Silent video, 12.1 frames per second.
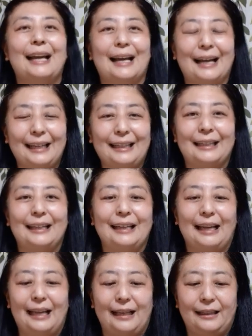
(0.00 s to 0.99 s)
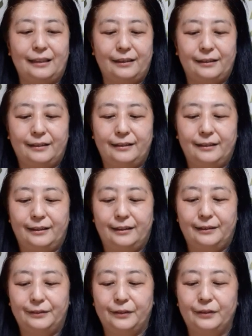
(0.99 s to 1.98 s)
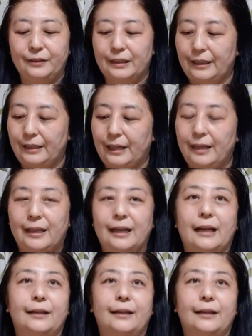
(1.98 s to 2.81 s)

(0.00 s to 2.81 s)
はい、えっ、ー、と、今回ね、